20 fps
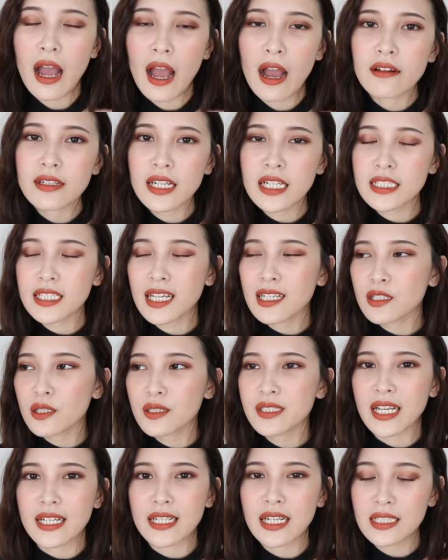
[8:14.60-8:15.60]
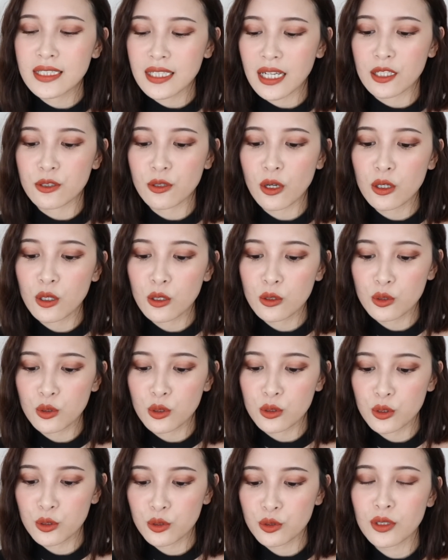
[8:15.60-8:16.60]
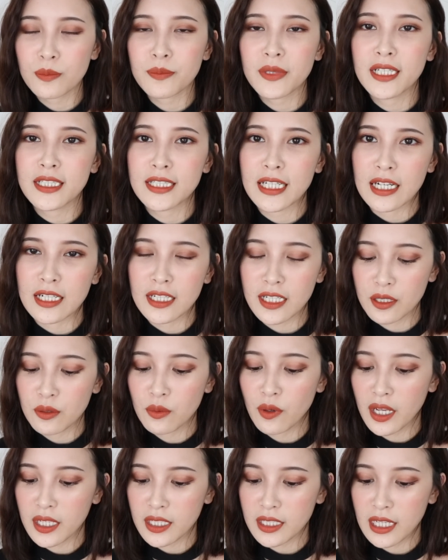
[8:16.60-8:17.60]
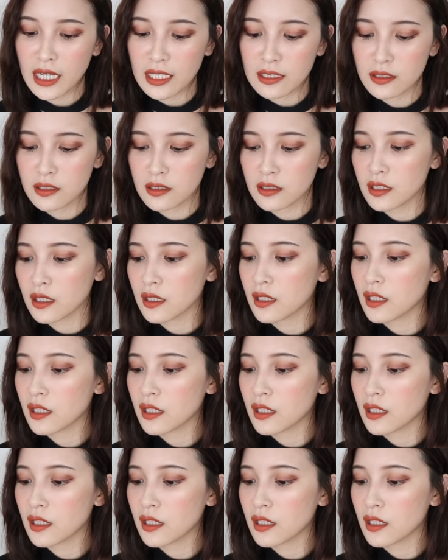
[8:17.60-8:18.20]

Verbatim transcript: 好，那既然都讲到彩妆工具，我就顺便讲另外一样，是这